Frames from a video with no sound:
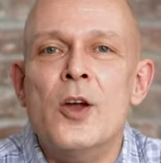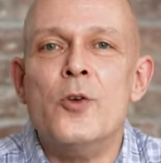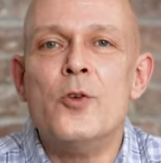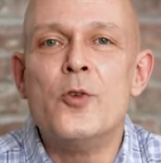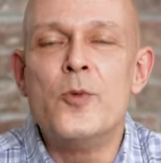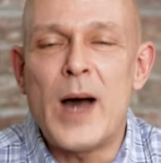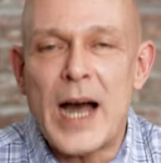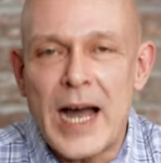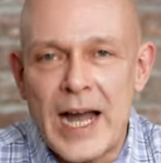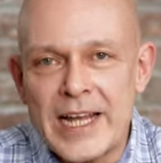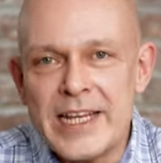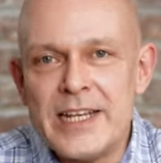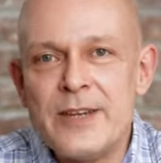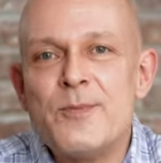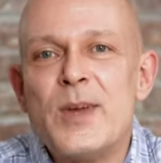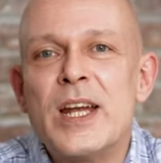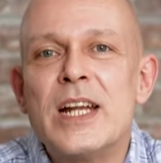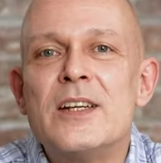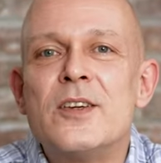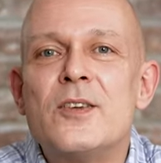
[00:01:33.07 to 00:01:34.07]
Über eine
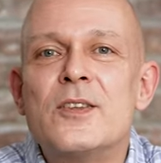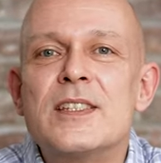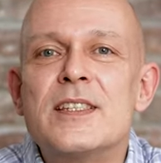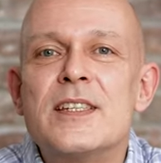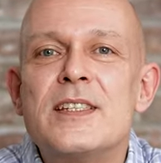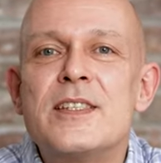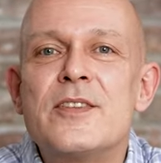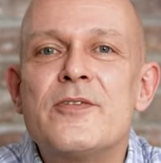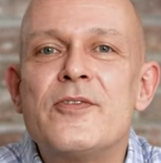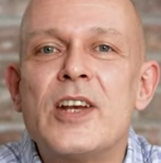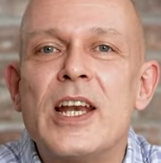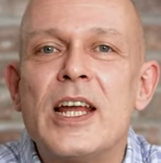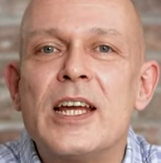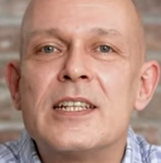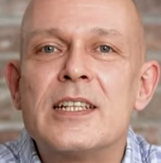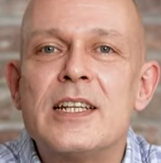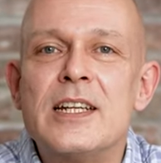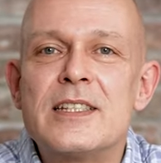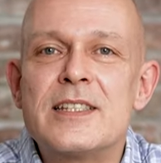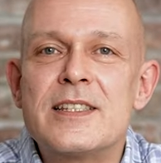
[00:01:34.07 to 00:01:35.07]
Meldung sind Sie
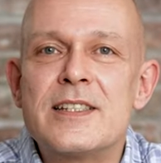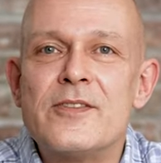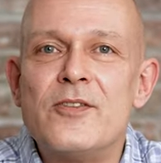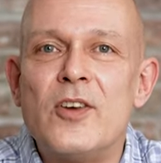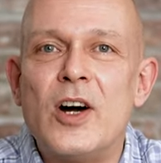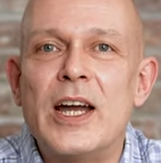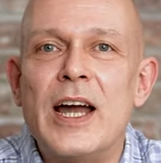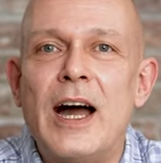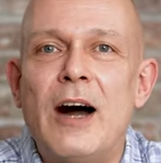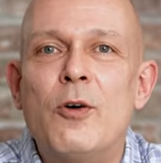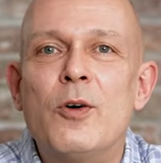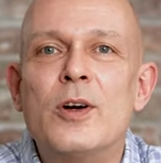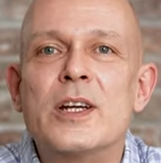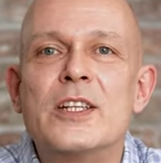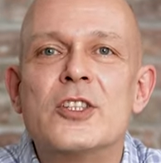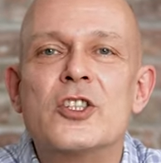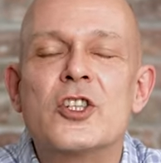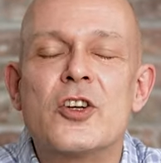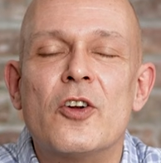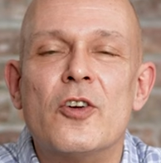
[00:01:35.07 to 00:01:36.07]
vielleicht letzte Woche auch
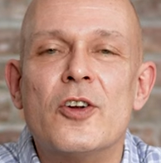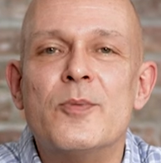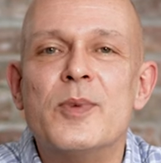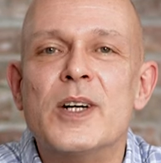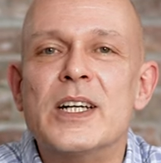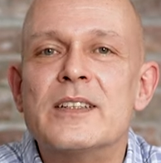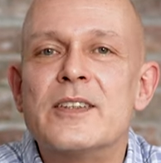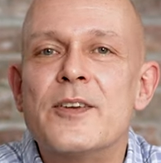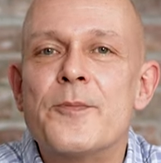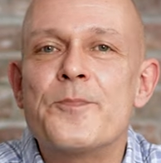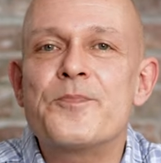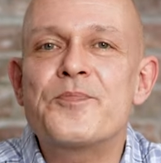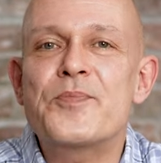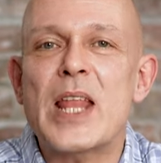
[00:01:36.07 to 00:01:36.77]
gestolpert.